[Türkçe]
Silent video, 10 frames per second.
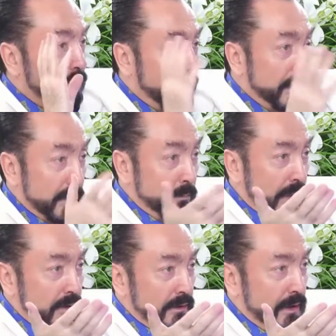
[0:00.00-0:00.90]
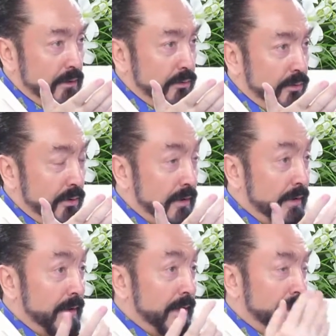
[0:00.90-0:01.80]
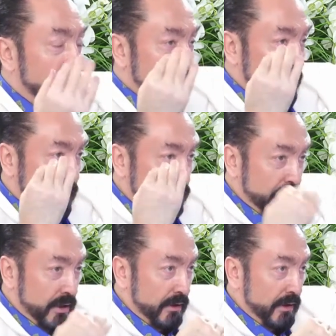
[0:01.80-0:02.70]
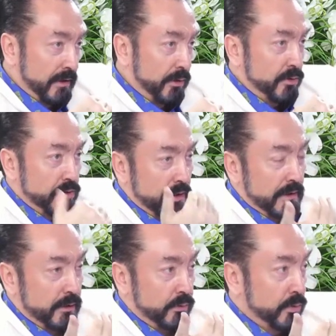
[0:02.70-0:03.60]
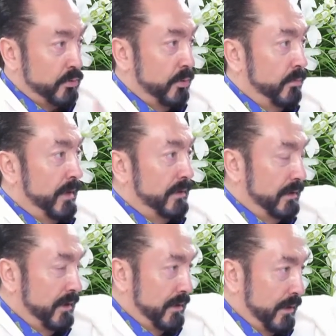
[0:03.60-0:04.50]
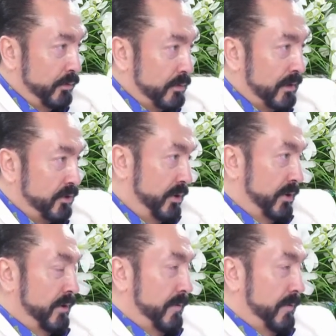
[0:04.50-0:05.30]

Madem Mehdi değil diyor. Zaten şirk de geliyor, şirk de gidiyor. Çünkü Mehdi diye geliyorsa şirk.